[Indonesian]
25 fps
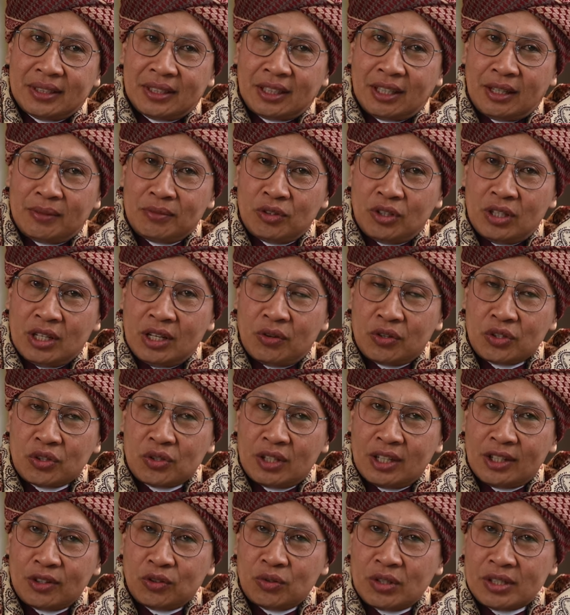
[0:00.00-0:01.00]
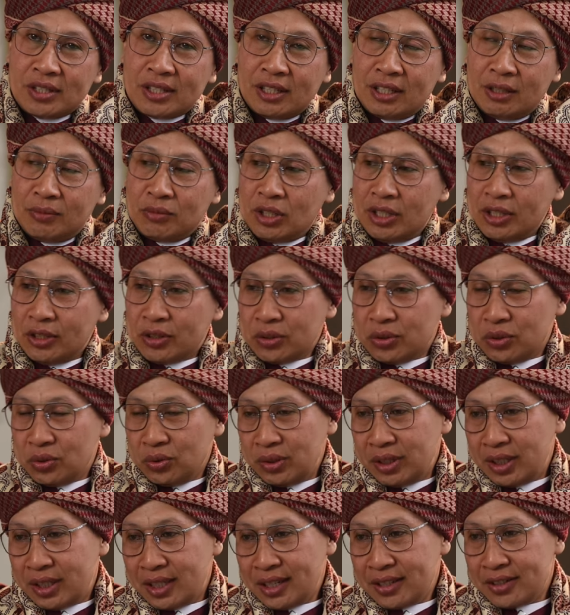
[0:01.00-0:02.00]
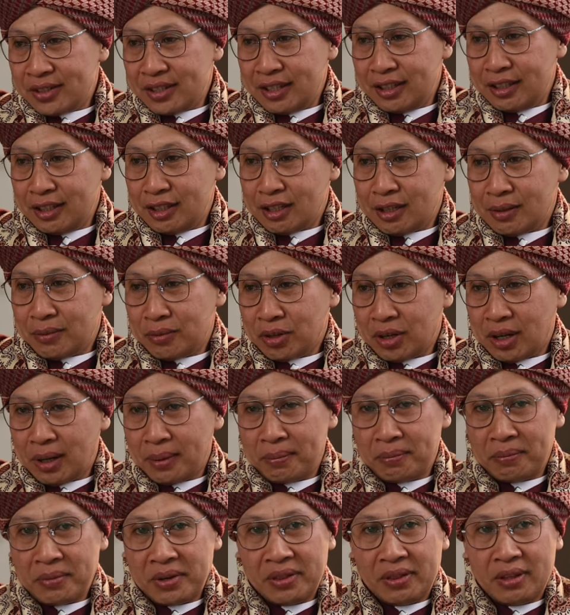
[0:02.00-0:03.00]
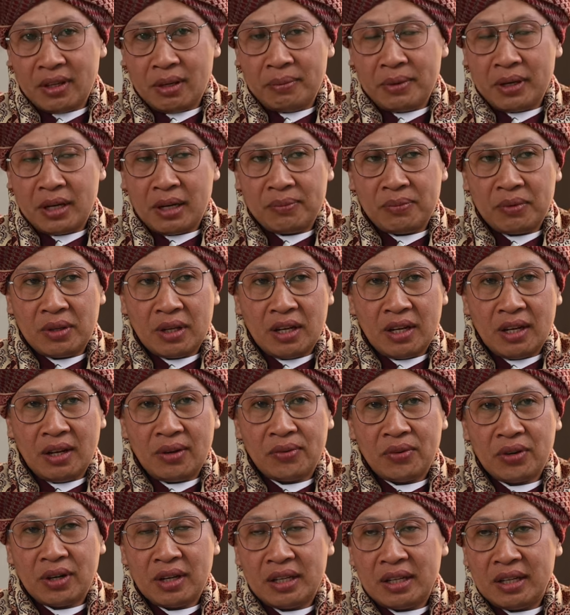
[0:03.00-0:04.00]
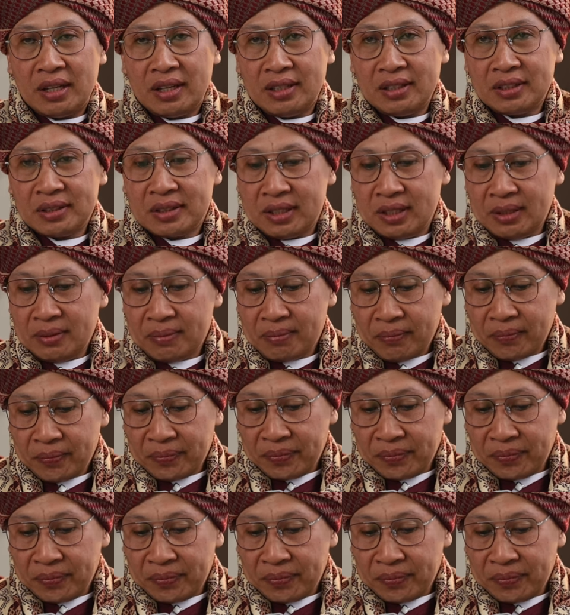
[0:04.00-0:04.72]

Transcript: Alhamdulillah wassalatu wassalamu ala rasulillah Sayyidina Muhammad ibn Abdullah wa ala alihi